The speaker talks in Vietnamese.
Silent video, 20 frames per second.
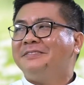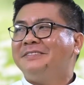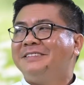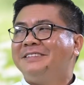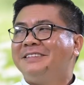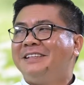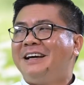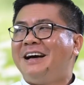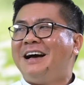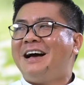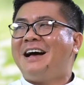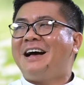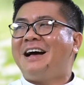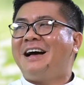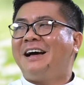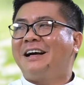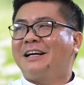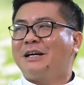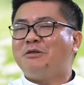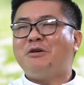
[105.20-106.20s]

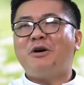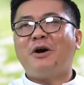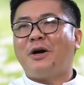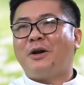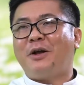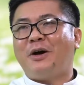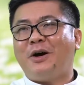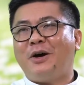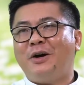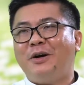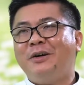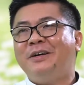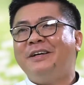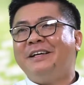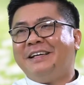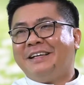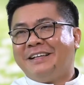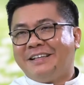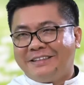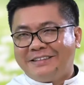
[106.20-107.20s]
À, câu hỏi đó
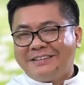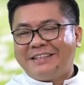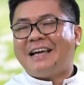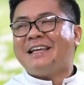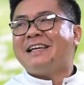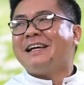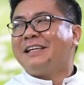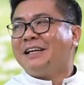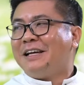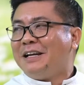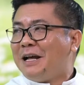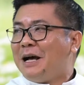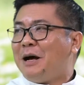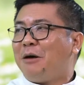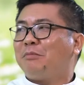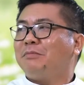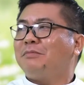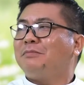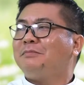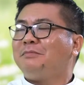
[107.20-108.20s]
các nhà thần
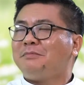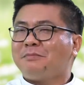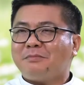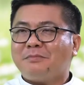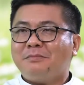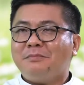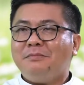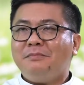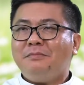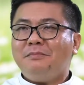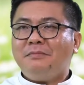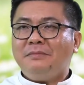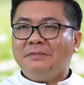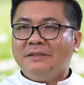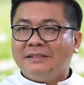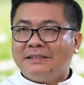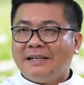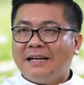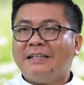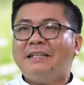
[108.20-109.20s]
học
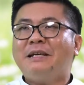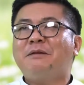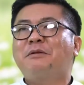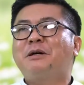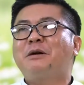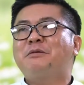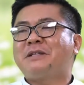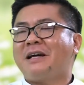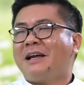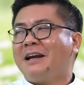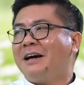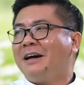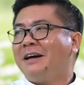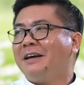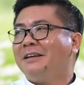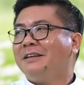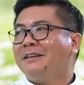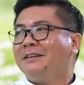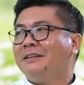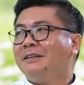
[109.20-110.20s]
đã tìm câu trả lời.
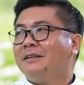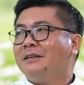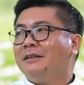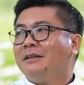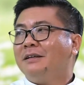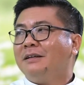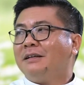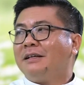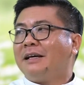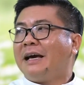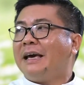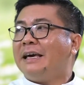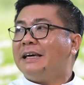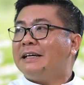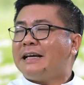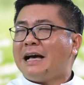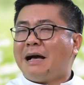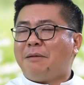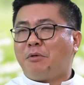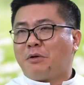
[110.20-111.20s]
Ngay
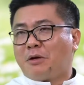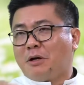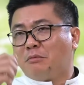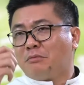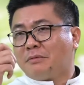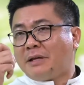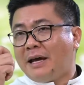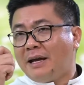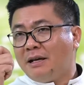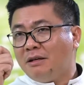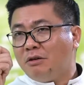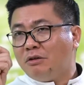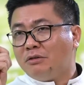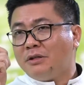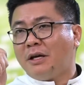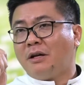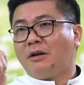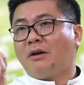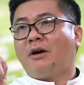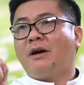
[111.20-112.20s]
cả một ông thánh có
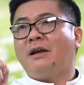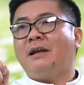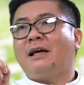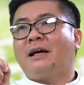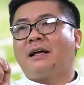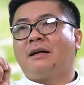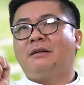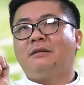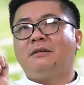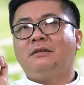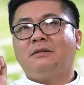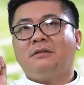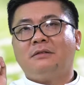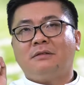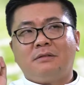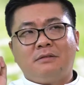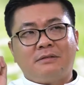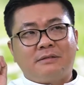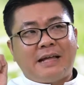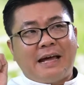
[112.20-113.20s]
thể nói là
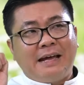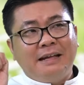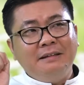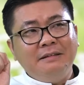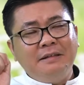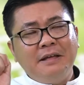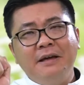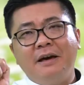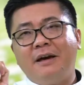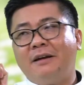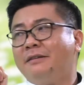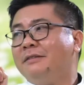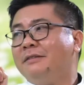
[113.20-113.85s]
thánh thiện,